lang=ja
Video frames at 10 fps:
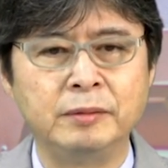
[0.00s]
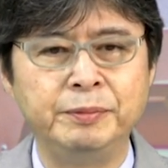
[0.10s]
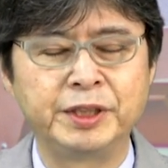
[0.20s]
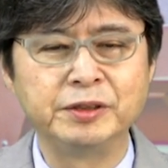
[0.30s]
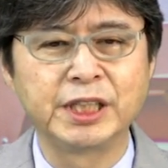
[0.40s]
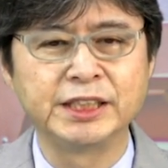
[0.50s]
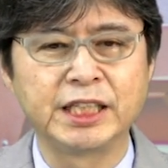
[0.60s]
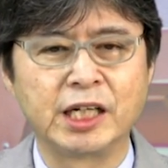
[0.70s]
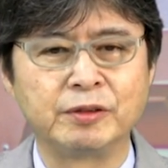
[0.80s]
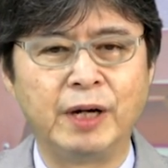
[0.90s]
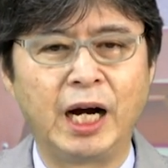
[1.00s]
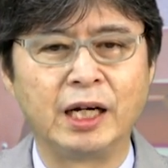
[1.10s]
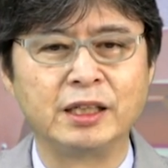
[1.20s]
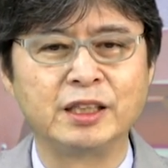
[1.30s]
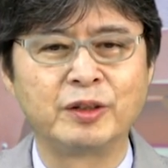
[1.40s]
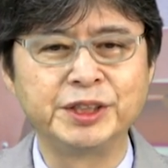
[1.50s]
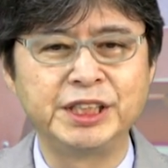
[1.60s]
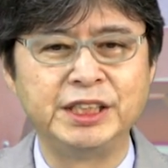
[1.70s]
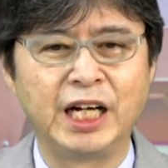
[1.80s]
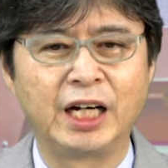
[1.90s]
ミクロ経済学は個
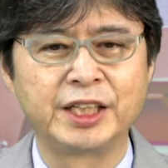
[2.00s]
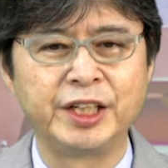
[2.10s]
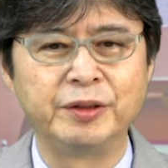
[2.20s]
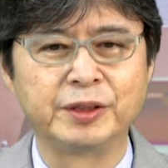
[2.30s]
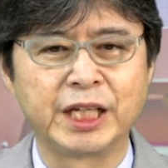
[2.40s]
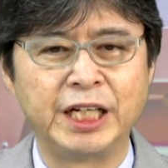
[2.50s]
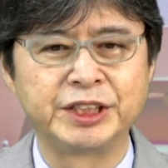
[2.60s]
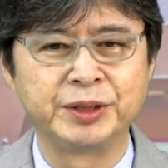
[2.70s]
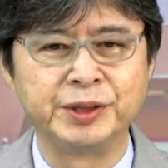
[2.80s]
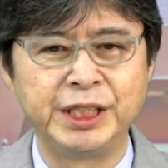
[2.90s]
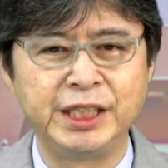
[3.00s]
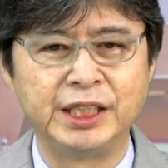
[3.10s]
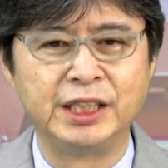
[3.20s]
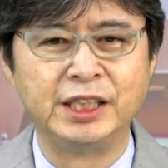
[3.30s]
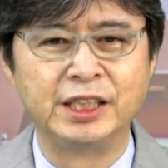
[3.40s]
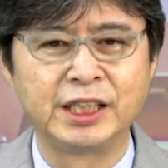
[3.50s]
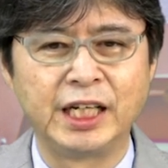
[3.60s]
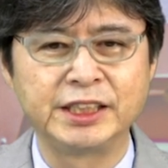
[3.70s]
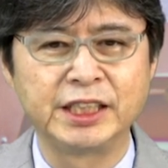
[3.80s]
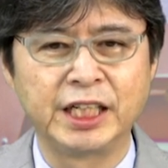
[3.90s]
人や企業を対象に
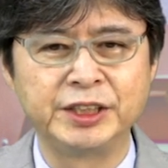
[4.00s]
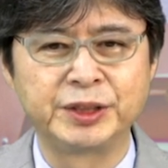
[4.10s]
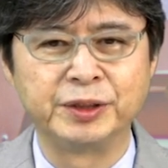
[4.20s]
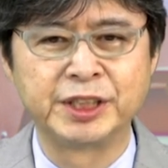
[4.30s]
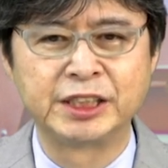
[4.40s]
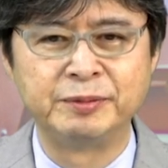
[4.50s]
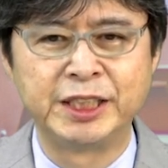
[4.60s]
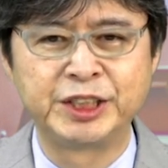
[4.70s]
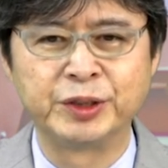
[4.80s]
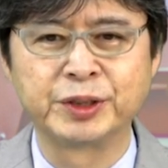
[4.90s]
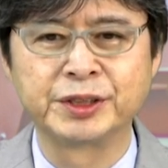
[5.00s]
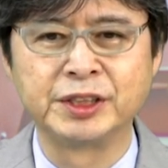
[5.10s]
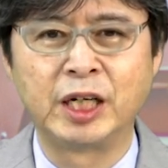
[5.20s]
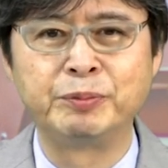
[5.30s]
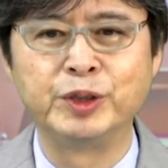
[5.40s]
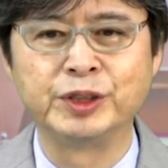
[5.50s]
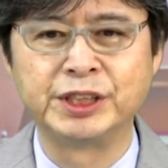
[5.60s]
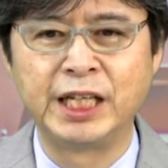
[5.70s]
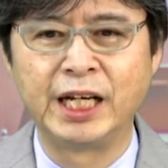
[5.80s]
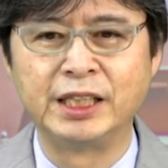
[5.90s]
経済現象を説明しようとする
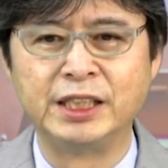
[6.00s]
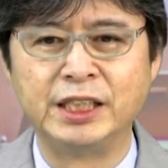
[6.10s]
アプローチで